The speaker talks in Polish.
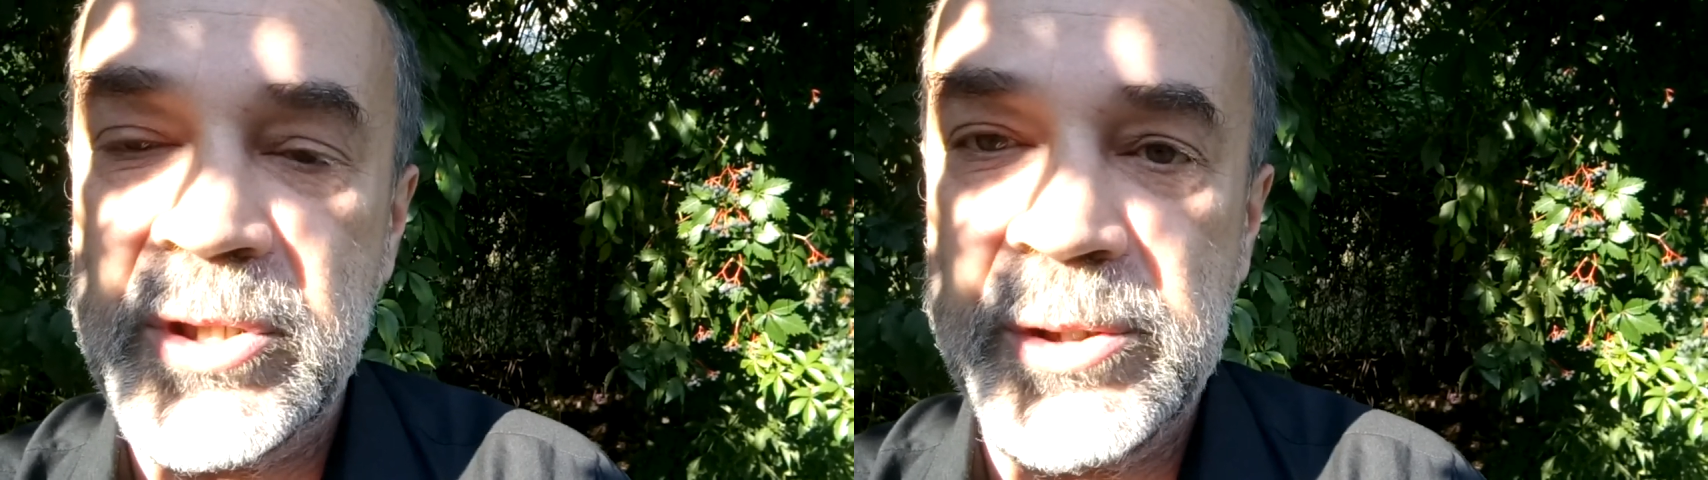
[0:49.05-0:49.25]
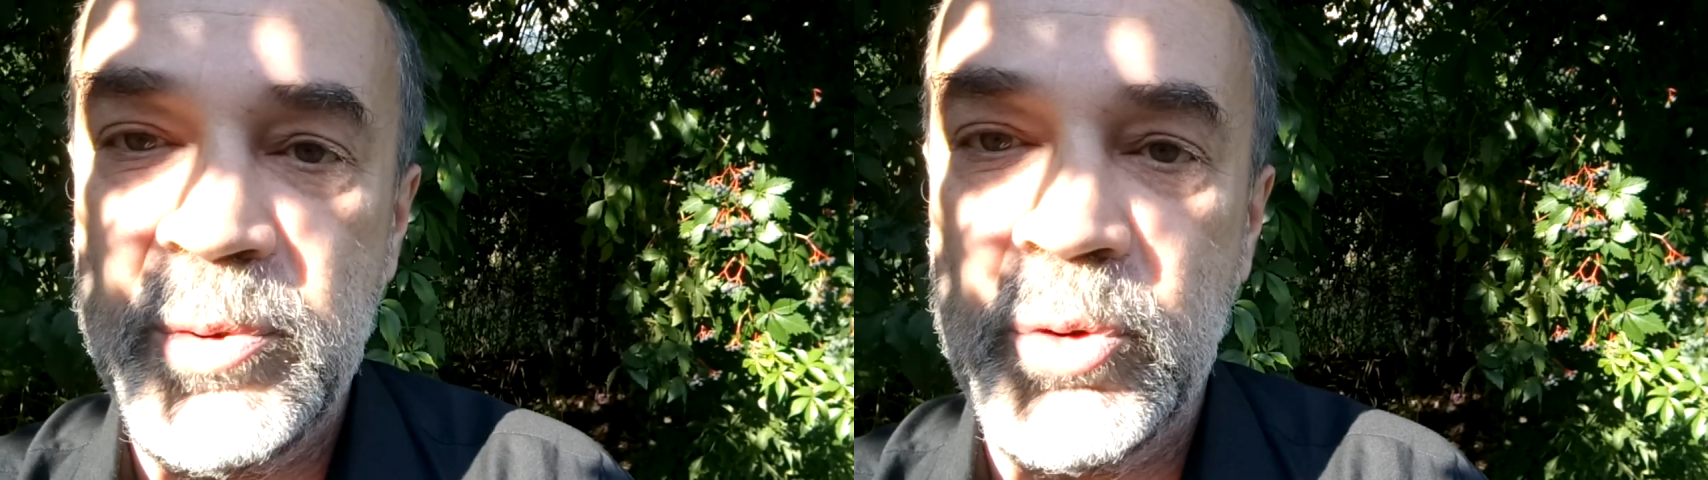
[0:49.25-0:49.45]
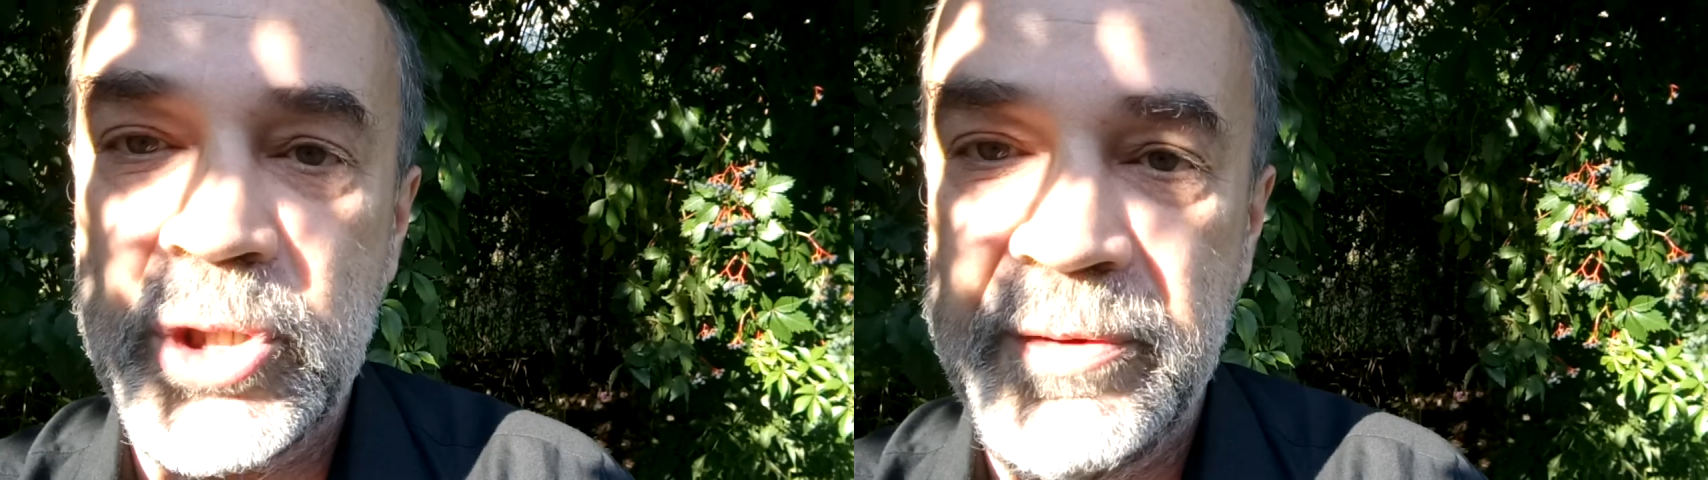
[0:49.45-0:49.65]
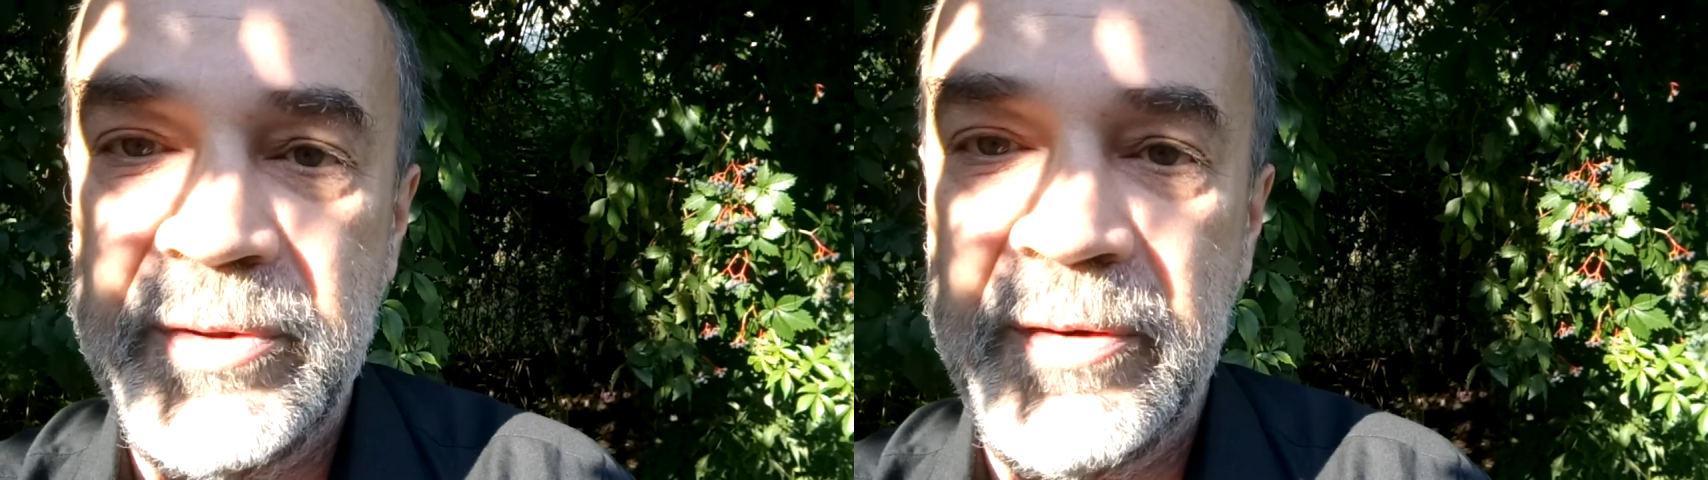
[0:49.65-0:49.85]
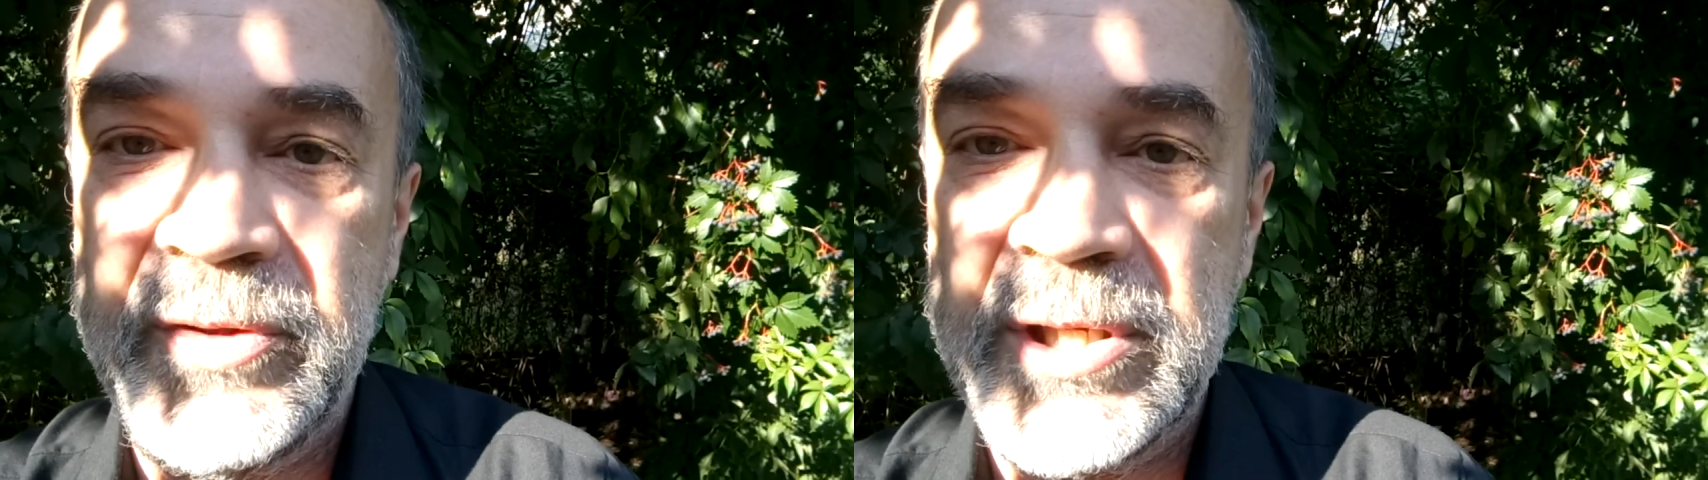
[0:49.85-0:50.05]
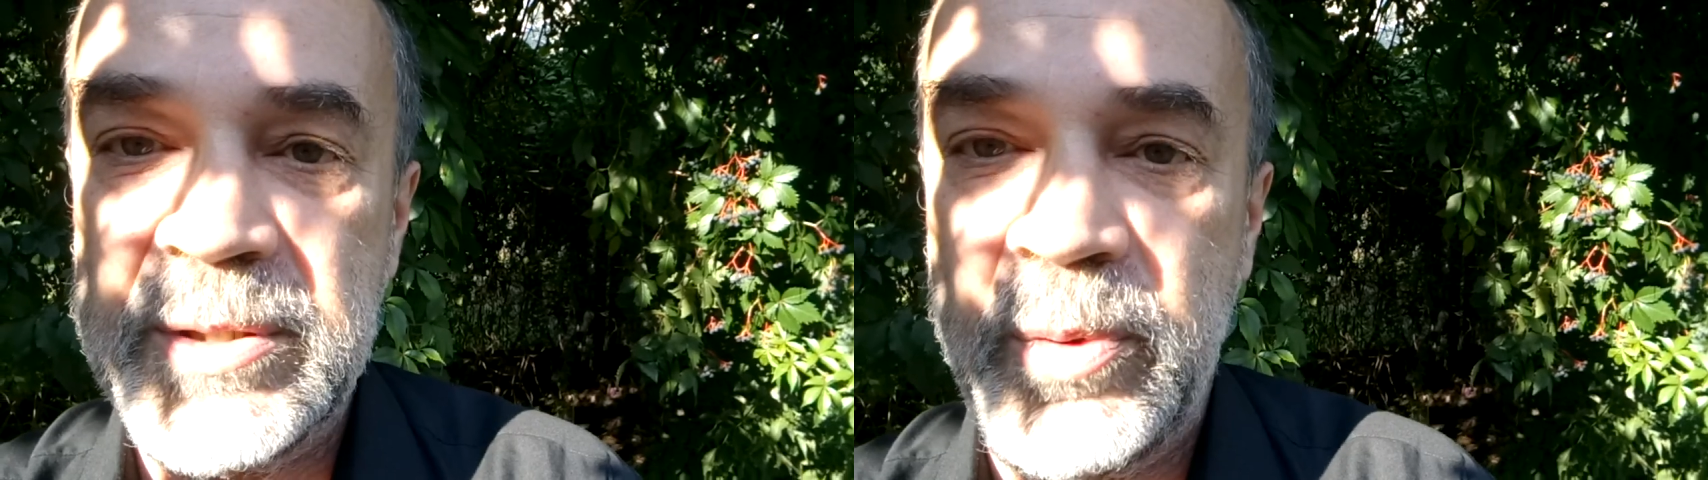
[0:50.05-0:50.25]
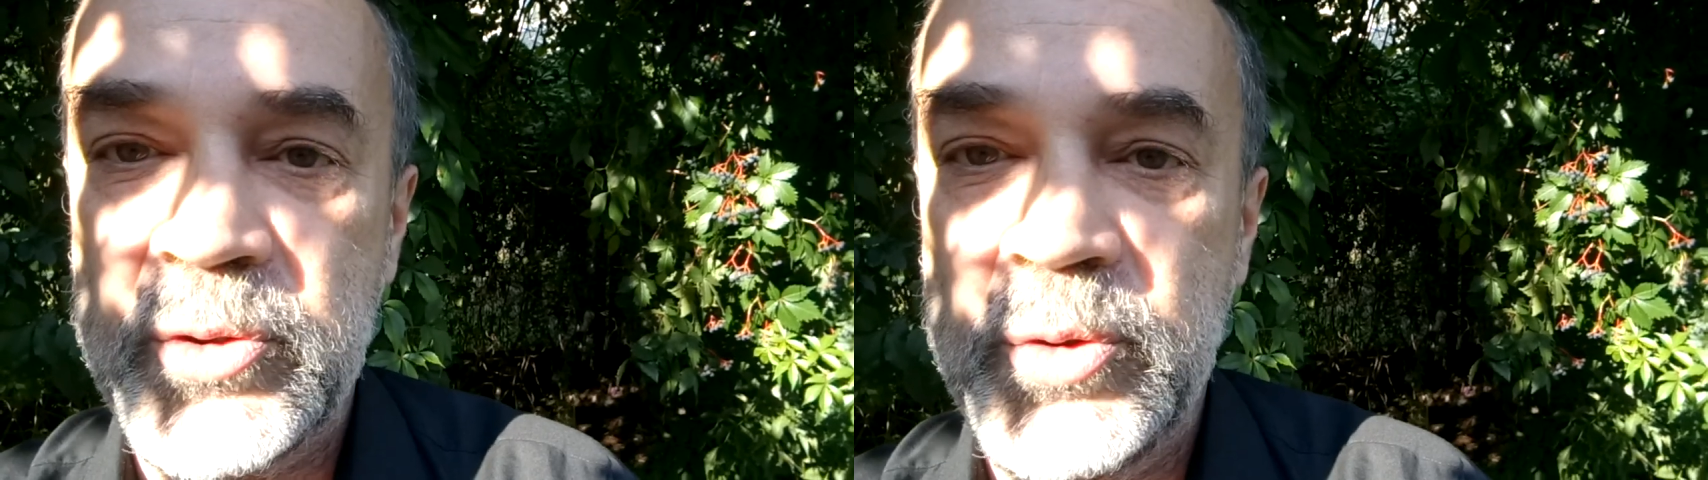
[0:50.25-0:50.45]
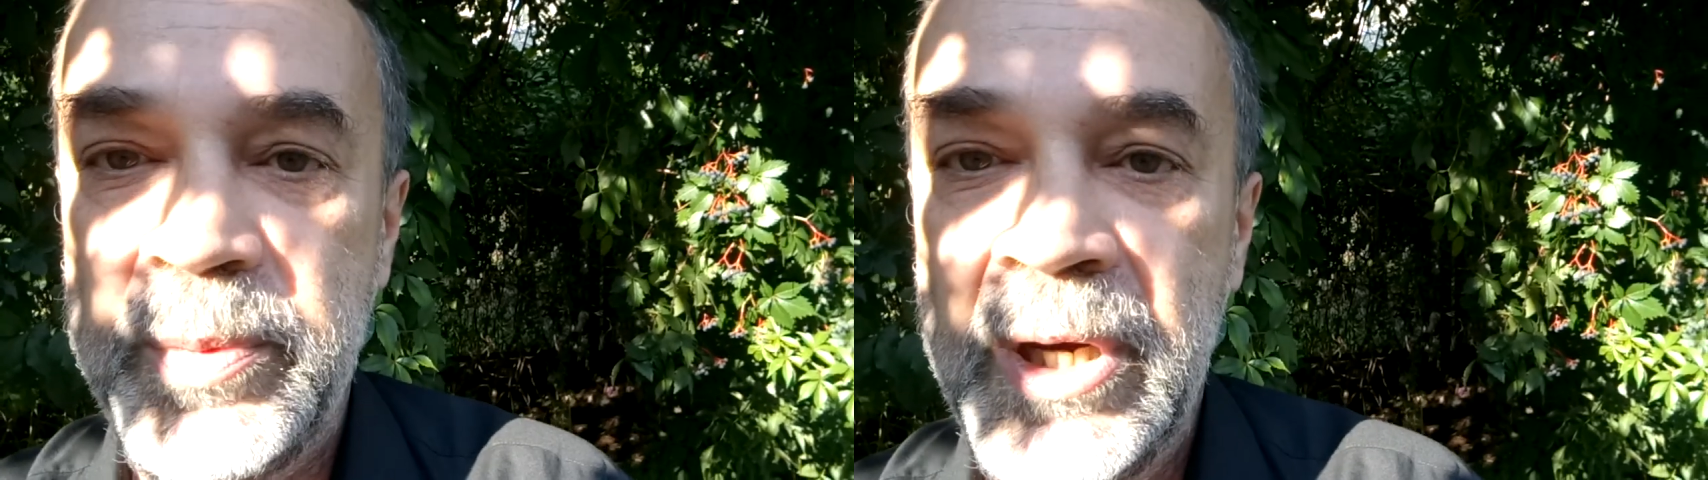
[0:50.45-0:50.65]
zrobił krzywdę w ten
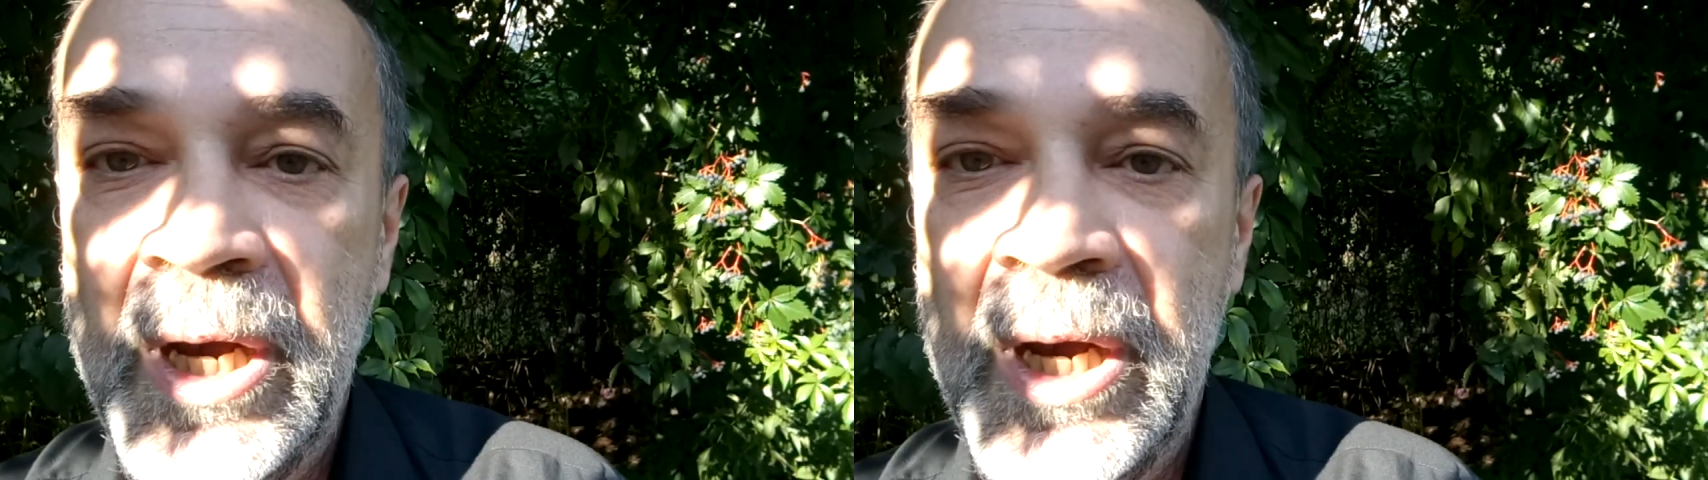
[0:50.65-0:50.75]
sposób.